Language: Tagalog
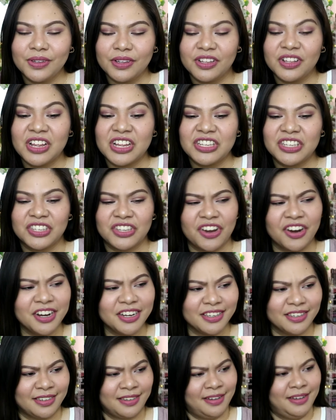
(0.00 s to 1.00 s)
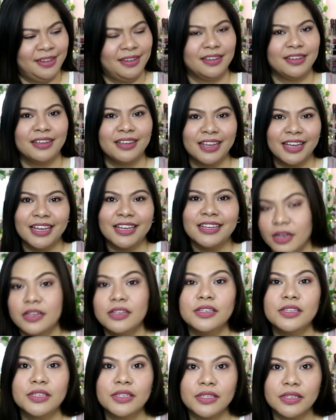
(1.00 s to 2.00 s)
let's start,
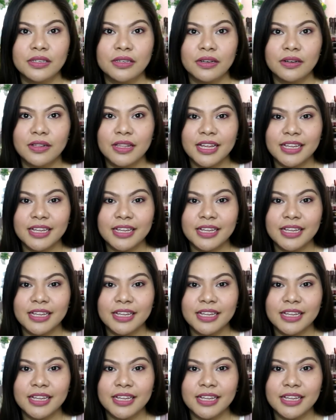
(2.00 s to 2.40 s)
So,